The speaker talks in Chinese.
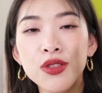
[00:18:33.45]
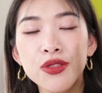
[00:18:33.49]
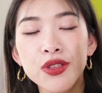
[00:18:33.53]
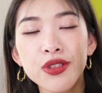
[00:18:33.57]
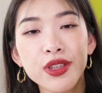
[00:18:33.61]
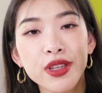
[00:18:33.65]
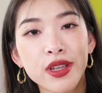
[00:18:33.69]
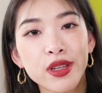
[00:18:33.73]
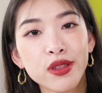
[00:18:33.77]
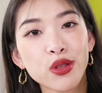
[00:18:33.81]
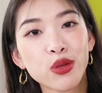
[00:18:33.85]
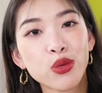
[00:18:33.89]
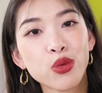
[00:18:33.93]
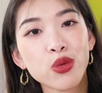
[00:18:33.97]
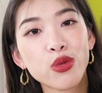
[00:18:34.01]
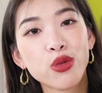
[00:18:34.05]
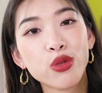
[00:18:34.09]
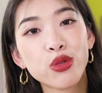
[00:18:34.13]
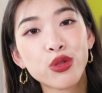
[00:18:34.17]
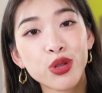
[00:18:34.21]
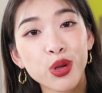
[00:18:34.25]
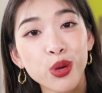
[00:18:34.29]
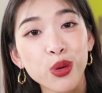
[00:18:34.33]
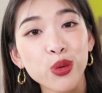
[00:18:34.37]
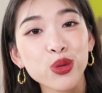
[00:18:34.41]
这支颜色对
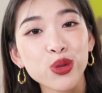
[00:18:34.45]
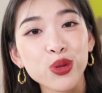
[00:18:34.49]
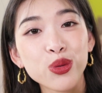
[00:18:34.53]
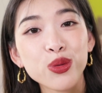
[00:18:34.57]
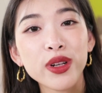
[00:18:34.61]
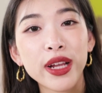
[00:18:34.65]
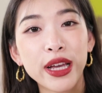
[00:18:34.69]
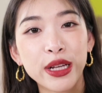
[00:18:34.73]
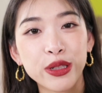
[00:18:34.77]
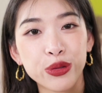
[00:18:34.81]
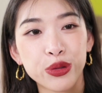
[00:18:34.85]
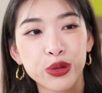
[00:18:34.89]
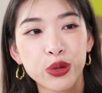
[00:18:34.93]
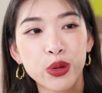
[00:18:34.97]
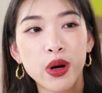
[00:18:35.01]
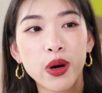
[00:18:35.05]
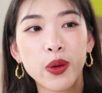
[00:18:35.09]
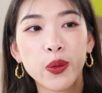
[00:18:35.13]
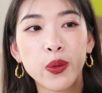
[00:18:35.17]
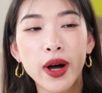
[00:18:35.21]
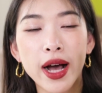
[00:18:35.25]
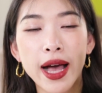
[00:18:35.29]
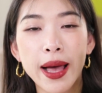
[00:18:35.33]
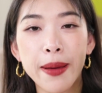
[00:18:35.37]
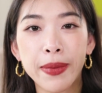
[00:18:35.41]
于秋冬来说的话，
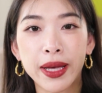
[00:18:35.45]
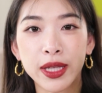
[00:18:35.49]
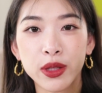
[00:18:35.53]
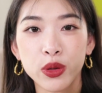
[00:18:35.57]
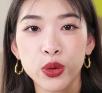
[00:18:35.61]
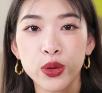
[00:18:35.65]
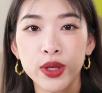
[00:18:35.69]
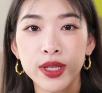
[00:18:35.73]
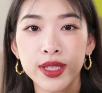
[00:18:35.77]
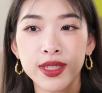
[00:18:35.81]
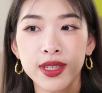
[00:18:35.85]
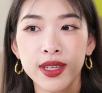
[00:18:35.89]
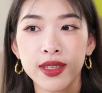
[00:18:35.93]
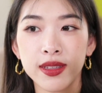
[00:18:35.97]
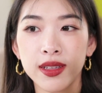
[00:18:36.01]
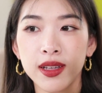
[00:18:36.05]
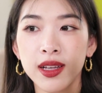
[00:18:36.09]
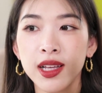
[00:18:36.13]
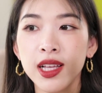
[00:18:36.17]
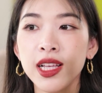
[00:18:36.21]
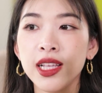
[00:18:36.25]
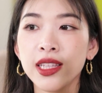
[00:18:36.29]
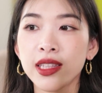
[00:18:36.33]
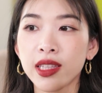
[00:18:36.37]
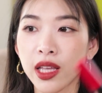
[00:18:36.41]
我还蛮推荐的。
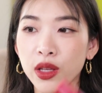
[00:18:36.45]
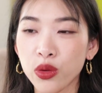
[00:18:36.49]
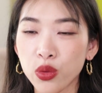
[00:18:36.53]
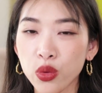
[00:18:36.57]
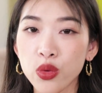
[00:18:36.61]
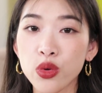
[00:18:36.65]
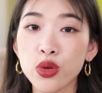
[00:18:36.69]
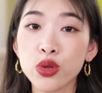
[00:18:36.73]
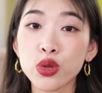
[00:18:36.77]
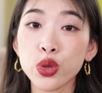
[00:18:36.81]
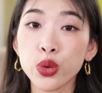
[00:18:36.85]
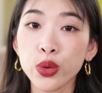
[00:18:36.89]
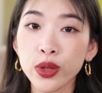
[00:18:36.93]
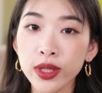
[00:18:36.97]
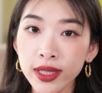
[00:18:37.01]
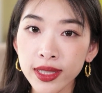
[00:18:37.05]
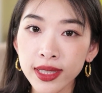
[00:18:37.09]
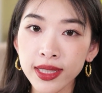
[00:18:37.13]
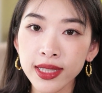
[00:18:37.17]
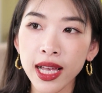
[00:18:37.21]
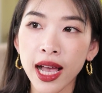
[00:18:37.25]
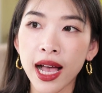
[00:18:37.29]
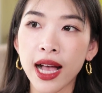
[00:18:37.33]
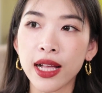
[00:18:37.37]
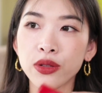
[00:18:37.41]
但对于春
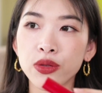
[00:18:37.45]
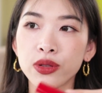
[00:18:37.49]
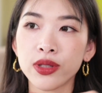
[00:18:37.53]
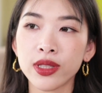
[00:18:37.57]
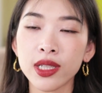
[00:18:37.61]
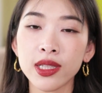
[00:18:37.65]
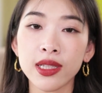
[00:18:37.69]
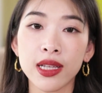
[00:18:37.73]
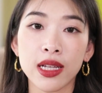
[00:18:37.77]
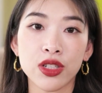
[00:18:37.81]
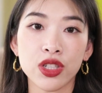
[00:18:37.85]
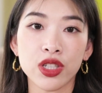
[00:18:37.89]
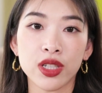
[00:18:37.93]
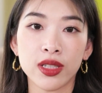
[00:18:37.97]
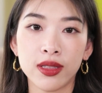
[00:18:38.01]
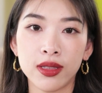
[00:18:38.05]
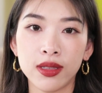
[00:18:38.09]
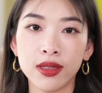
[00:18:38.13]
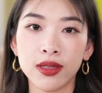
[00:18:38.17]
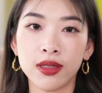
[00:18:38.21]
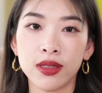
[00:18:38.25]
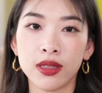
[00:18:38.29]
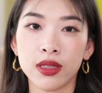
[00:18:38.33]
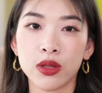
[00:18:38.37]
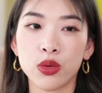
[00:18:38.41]
夏，就现在这个
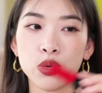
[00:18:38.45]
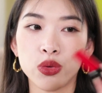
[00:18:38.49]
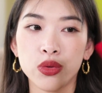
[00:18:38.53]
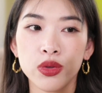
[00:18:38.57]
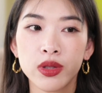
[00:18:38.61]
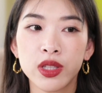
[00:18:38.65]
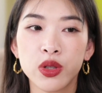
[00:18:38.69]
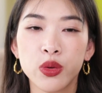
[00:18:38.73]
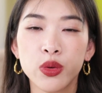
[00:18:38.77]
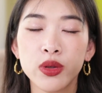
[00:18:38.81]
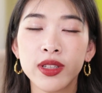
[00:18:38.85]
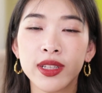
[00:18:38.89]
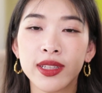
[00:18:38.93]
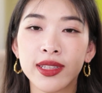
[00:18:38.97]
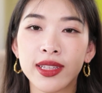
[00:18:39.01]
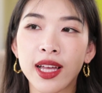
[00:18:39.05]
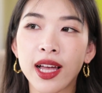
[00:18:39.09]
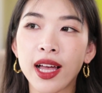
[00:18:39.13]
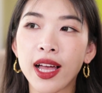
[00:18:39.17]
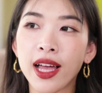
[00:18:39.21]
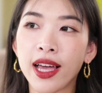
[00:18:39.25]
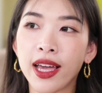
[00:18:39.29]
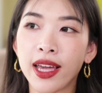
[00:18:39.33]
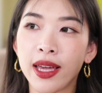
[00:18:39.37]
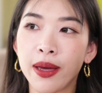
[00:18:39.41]
季节，我觉得有点
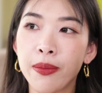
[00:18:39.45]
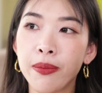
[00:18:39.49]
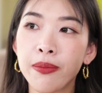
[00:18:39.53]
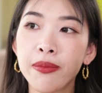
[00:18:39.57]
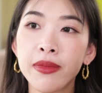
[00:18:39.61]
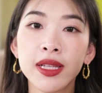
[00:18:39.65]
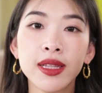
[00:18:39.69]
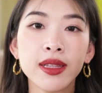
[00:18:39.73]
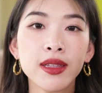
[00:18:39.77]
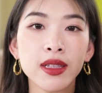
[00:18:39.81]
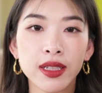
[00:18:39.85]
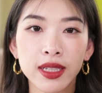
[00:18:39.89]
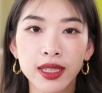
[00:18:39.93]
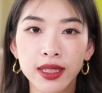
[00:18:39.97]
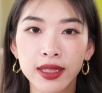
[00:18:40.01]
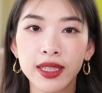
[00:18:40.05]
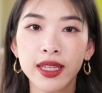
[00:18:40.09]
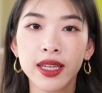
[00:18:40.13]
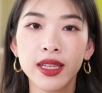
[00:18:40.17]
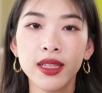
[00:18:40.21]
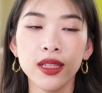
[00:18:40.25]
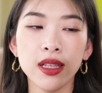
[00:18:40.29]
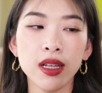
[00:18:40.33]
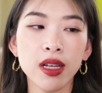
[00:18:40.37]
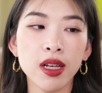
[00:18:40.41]
太闷了一
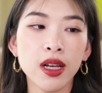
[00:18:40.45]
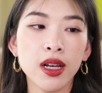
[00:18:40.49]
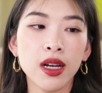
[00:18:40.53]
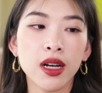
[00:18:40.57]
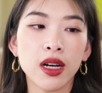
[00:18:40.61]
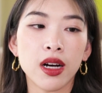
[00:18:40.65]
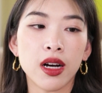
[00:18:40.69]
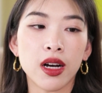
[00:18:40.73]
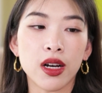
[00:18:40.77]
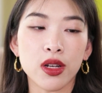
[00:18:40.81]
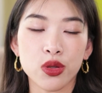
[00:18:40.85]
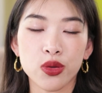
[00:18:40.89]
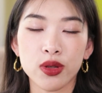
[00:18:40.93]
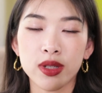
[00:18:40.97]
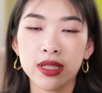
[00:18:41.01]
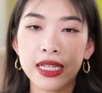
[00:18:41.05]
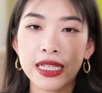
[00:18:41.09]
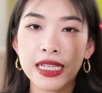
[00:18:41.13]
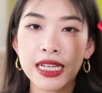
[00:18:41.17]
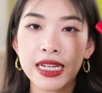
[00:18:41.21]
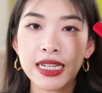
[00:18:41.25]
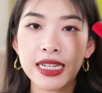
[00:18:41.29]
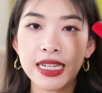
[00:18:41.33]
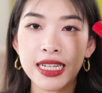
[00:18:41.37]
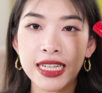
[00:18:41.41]
点，啊，所以大
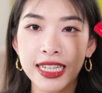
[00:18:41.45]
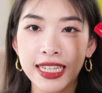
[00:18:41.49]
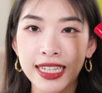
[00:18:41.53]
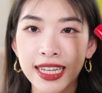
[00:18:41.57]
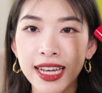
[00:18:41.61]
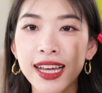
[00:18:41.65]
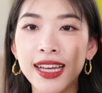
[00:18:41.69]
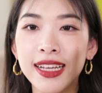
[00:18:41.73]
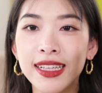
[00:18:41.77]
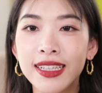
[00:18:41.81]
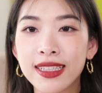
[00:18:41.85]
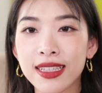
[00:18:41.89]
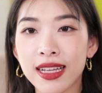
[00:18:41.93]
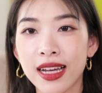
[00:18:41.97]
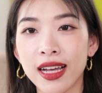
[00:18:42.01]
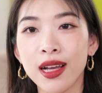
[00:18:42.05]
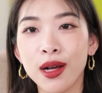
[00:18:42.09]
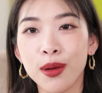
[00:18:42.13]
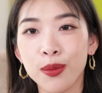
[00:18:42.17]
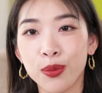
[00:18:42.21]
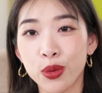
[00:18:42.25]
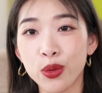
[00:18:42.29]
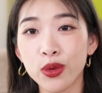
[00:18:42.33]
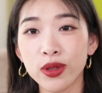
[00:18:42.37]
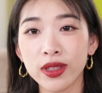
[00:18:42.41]
家可以看一下。
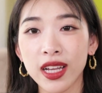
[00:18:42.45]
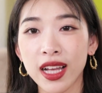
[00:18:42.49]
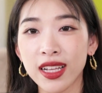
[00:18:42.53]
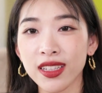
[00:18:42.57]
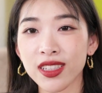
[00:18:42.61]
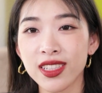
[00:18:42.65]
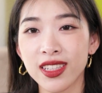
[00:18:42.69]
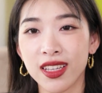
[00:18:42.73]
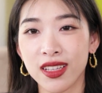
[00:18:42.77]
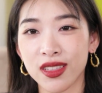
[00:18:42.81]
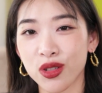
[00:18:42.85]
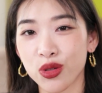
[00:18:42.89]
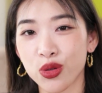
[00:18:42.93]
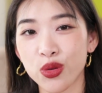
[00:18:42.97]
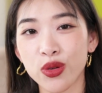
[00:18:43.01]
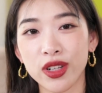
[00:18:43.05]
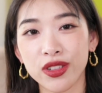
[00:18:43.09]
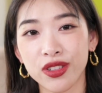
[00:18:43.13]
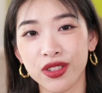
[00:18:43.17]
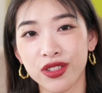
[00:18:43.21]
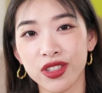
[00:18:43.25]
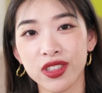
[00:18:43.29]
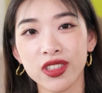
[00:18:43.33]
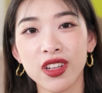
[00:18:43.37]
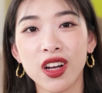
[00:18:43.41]
不过它这个颜色出来
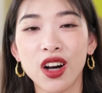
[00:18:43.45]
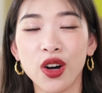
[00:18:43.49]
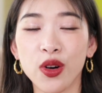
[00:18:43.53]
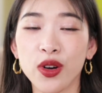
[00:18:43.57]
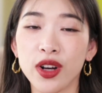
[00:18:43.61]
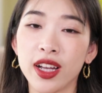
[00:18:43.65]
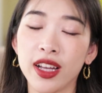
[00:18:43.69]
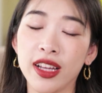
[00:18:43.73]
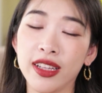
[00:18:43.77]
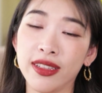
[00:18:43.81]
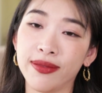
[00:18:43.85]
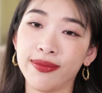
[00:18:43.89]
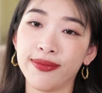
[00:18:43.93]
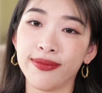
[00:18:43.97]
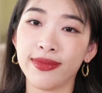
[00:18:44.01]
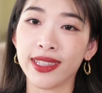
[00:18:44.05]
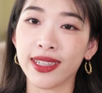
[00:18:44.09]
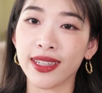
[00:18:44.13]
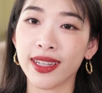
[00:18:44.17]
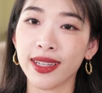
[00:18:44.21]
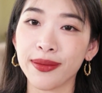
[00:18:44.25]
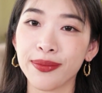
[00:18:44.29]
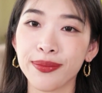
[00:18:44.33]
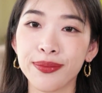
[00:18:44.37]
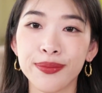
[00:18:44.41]
是真的好看，你
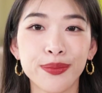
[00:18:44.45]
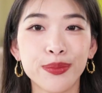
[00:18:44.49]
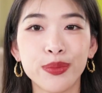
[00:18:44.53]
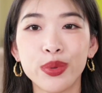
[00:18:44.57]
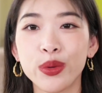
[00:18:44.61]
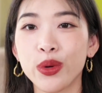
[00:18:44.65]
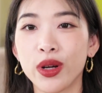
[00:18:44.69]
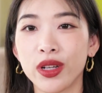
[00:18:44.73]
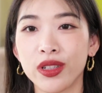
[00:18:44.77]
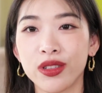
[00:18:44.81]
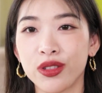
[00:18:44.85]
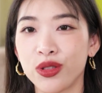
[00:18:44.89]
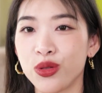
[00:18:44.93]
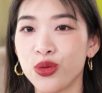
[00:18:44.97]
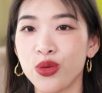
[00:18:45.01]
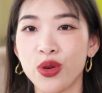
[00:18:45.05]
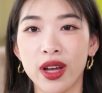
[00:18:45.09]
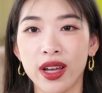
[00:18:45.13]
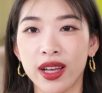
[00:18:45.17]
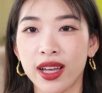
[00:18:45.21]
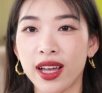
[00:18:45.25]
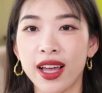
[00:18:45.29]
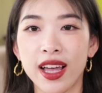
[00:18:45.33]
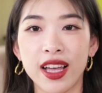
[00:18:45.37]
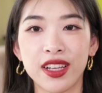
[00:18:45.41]
看。不管是
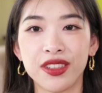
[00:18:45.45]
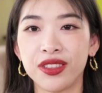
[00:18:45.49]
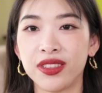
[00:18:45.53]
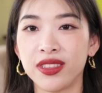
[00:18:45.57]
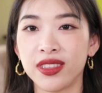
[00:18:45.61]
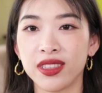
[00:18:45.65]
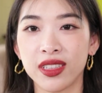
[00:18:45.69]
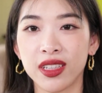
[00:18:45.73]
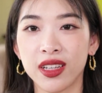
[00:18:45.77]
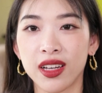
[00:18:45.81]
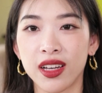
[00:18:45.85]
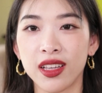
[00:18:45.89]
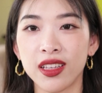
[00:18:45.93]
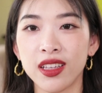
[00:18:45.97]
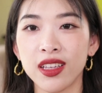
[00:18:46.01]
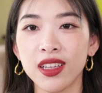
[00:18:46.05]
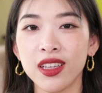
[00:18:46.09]
远看还是近看，